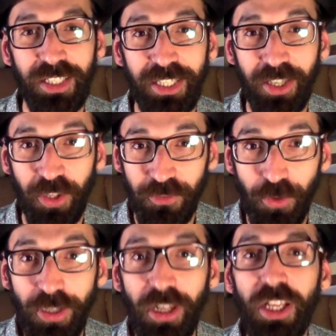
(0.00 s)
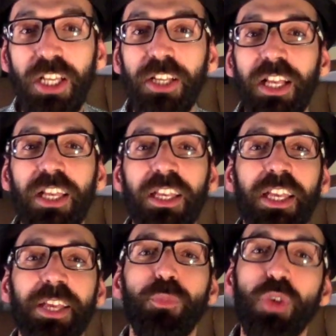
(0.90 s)
للاطفال
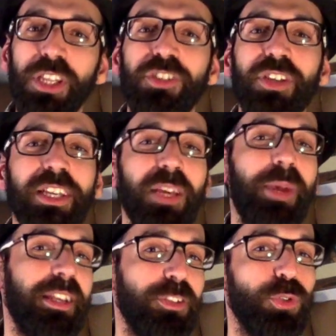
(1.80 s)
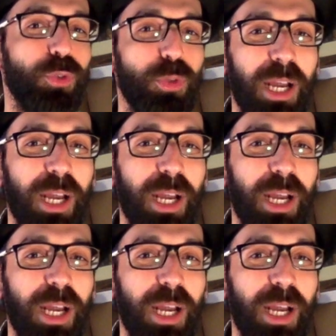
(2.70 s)
آه، ممكن يشاركها معانا الدكتور